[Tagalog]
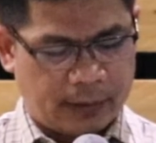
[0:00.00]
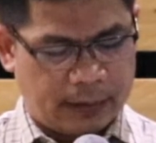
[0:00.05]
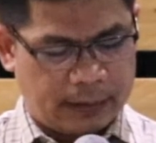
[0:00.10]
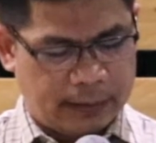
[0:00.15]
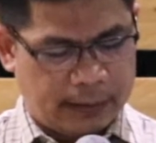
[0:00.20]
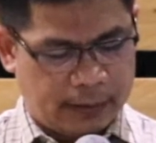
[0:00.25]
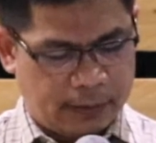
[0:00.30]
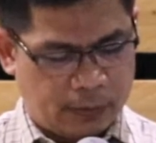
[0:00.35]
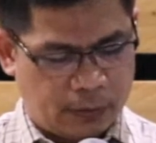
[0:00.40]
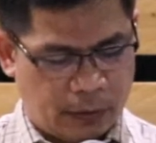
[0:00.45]

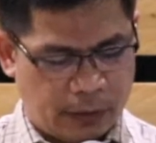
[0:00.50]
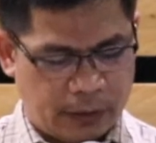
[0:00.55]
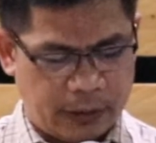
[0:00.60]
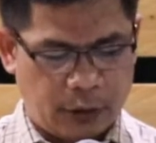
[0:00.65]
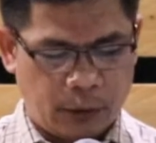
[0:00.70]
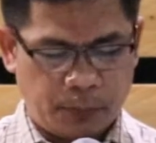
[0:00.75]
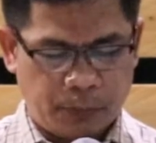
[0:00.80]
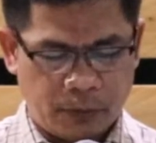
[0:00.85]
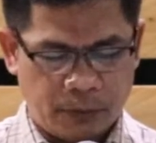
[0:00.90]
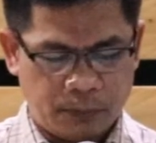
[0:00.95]
Kung inyo
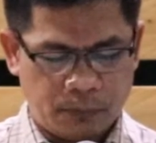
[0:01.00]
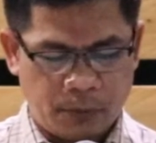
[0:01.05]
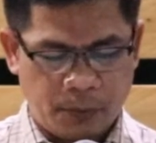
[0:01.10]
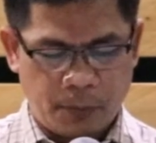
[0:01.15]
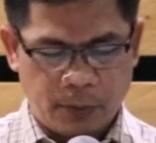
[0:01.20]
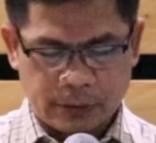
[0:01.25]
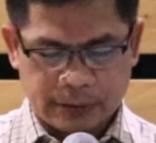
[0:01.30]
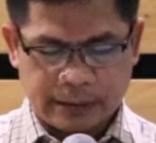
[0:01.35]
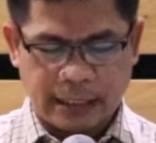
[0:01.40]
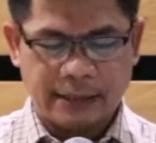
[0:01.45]
pong
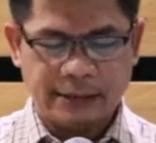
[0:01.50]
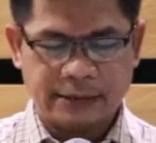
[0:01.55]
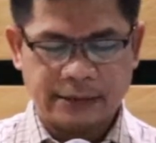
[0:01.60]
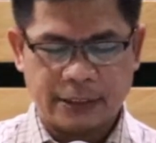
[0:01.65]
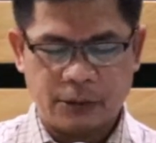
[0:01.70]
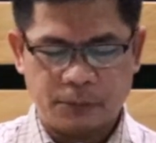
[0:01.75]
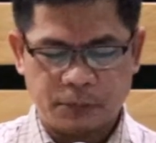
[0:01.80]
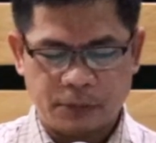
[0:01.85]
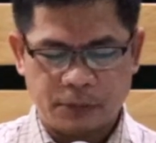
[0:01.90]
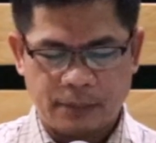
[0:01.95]
bubuksan sa inyo
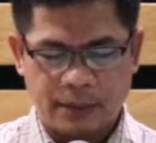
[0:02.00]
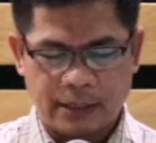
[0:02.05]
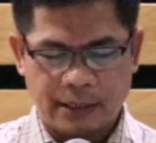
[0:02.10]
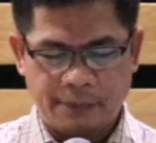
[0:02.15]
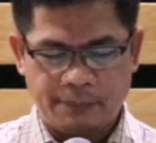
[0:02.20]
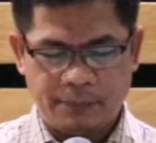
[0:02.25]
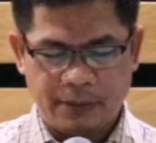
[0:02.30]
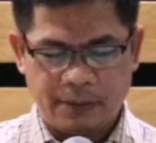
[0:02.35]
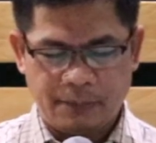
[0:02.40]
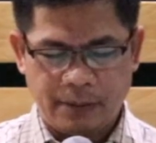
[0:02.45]
pong mga
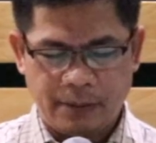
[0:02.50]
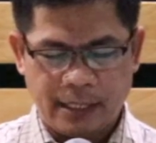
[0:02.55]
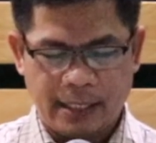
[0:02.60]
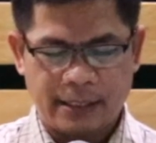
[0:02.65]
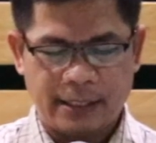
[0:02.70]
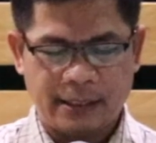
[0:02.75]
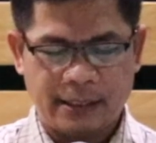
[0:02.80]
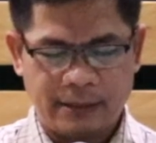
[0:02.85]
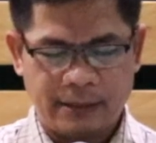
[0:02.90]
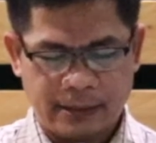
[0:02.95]
Biblia
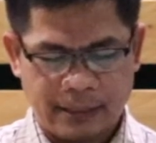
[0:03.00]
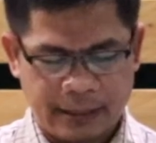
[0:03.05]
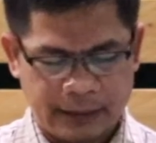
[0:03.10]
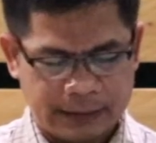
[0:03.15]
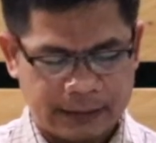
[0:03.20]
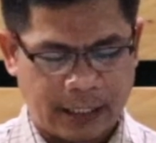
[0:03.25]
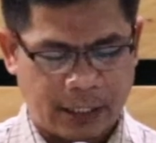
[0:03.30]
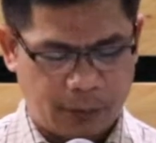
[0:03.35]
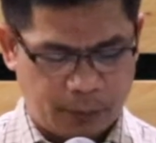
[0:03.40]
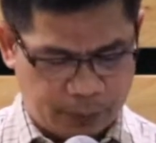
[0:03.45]
na Ingles,
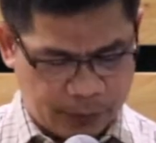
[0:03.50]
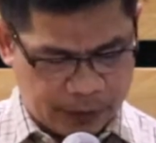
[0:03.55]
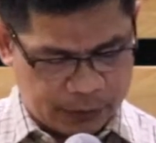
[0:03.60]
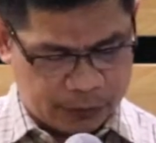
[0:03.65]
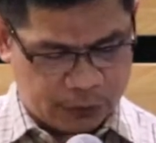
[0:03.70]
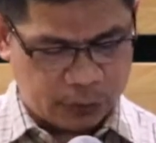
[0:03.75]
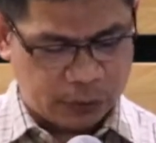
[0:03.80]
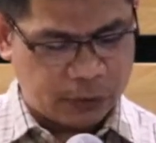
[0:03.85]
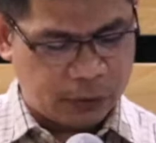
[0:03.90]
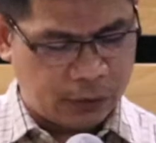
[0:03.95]
kayo po ay
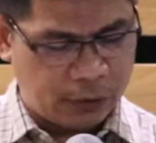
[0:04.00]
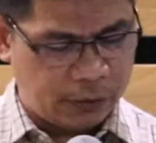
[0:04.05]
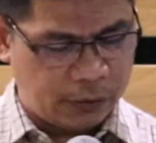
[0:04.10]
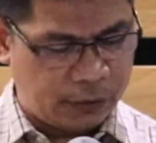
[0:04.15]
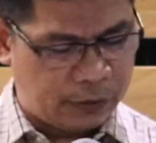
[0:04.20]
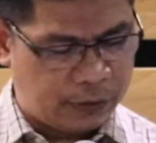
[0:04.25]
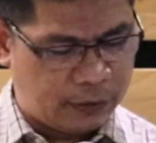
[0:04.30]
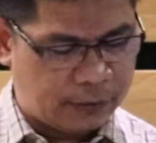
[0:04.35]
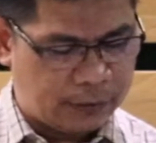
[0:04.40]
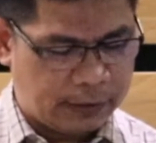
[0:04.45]
susunod,
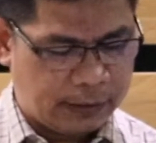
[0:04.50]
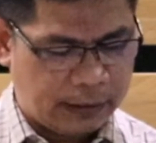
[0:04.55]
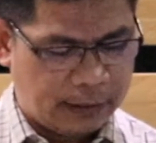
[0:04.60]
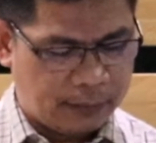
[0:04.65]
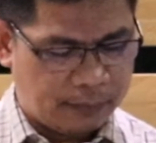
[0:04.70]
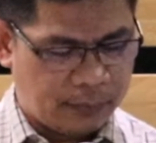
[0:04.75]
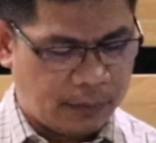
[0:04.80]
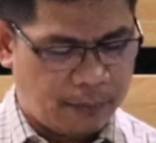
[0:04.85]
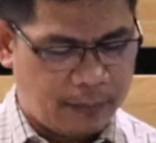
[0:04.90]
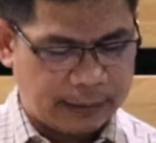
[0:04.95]

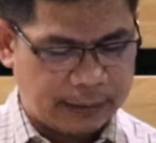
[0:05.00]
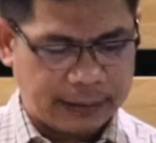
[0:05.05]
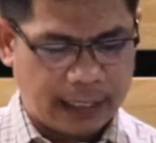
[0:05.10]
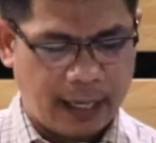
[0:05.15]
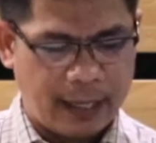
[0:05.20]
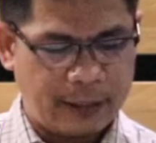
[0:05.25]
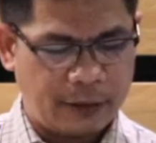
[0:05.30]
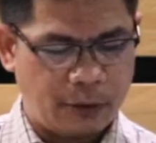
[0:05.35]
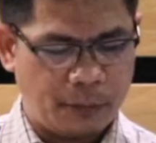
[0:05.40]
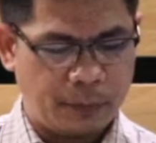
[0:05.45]

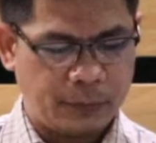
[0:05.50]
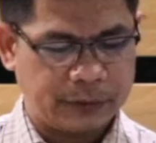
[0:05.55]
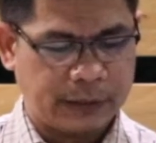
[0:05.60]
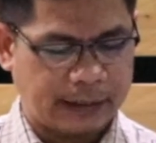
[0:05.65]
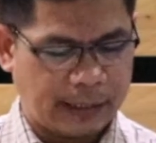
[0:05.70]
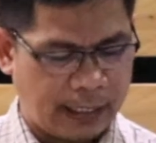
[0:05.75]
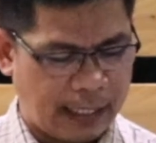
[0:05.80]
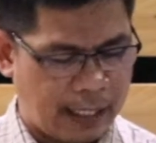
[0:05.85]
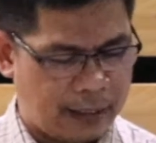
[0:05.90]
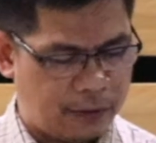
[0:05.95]
babasahin ko po sa
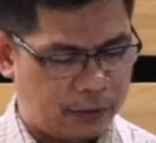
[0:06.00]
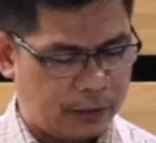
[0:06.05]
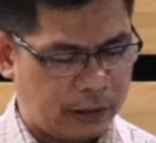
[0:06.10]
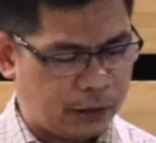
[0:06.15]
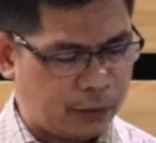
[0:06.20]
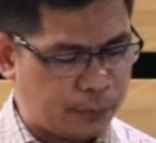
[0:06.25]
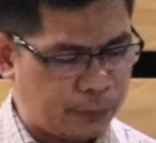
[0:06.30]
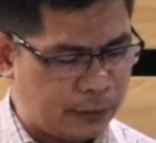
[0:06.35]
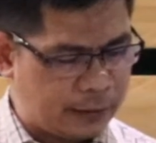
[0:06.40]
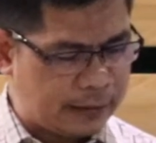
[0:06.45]
Tagalog.
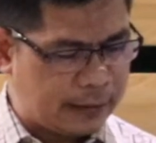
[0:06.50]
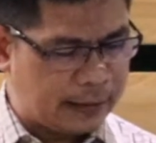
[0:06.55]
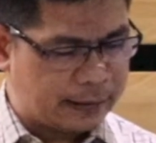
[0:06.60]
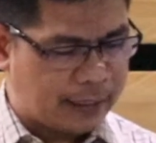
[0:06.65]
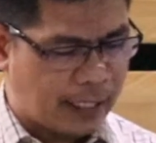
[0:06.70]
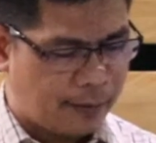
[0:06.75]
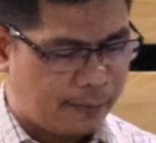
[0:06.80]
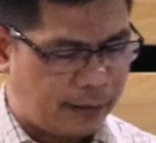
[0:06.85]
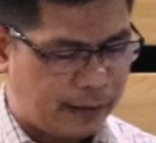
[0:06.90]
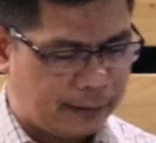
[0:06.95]
Ito po yung
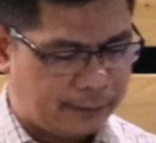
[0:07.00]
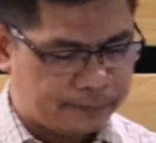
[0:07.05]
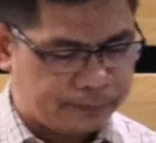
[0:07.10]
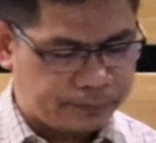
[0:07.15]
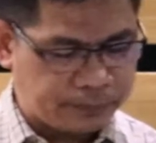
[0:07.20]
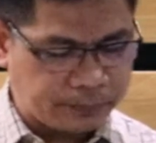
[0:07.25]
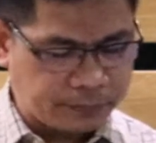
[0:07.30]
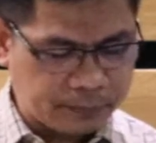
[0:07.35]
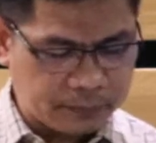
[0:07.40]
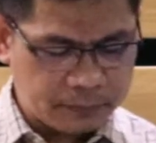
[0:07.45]
sinasabi.
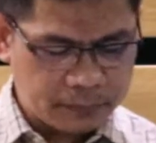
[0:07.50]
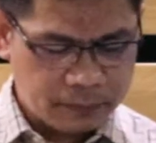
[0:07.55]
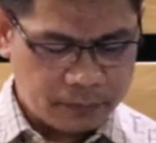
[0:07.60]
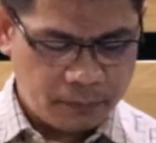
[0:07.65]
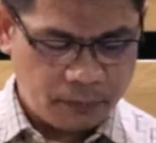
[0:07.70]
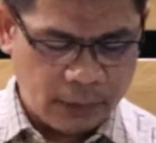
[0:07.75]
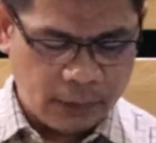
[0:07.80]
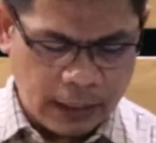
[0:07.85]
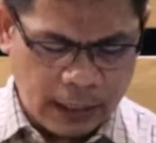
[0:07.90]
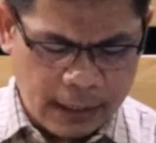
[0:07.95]

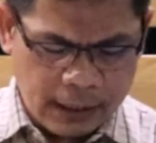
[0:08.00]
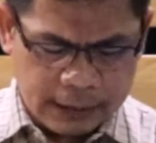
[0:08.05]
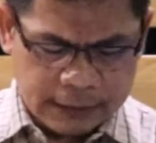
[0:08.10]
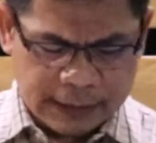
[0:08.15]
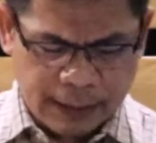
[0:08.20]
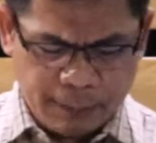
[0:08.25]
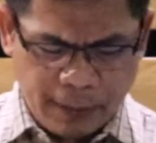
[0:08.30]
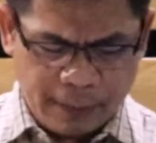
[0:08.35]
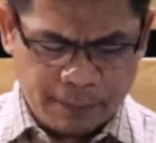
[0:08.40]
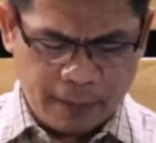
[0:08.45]
Sa
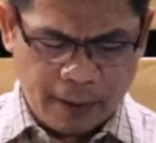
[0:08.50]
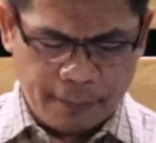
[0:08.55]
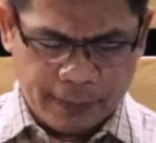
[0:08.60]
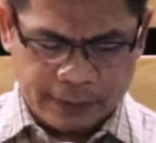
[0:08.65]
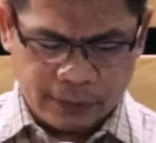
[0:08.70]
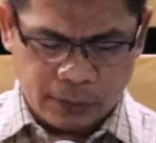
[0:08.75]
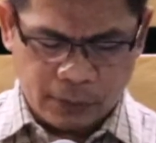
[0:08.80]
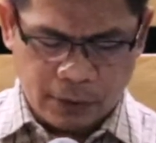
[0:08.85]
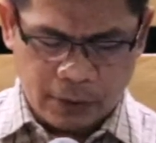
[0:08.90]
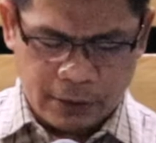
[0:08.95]

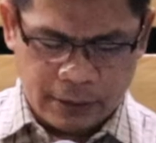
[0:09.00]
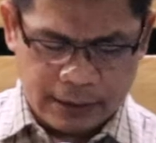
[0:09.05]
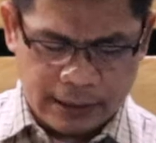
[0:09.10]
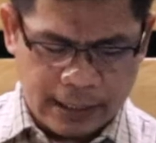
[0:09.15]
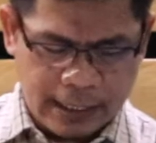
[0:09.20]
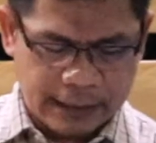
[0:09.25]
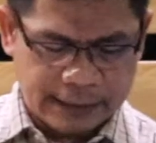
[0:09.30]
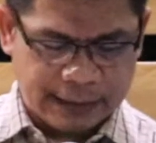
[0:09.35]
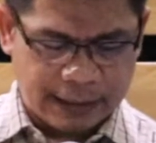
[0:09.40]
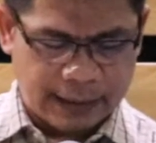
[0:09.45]
pagpapatuloy nila
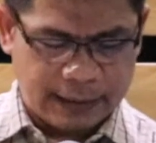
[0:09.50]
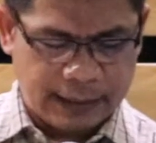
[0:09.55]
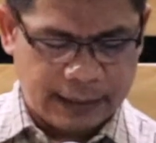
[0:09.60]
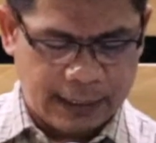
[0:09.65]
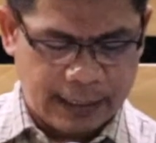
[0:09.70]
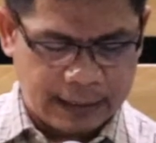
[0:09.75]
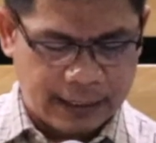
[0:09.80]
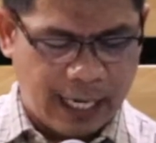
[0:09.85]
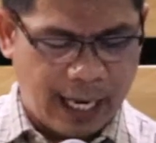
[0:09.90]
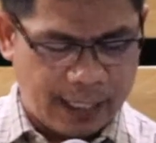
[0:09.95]
sa
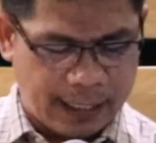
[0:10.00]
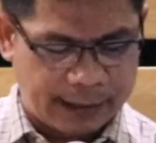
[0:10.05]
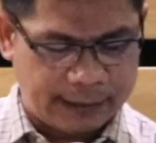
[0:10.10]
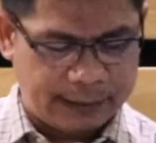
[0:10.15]
kanilang lakad,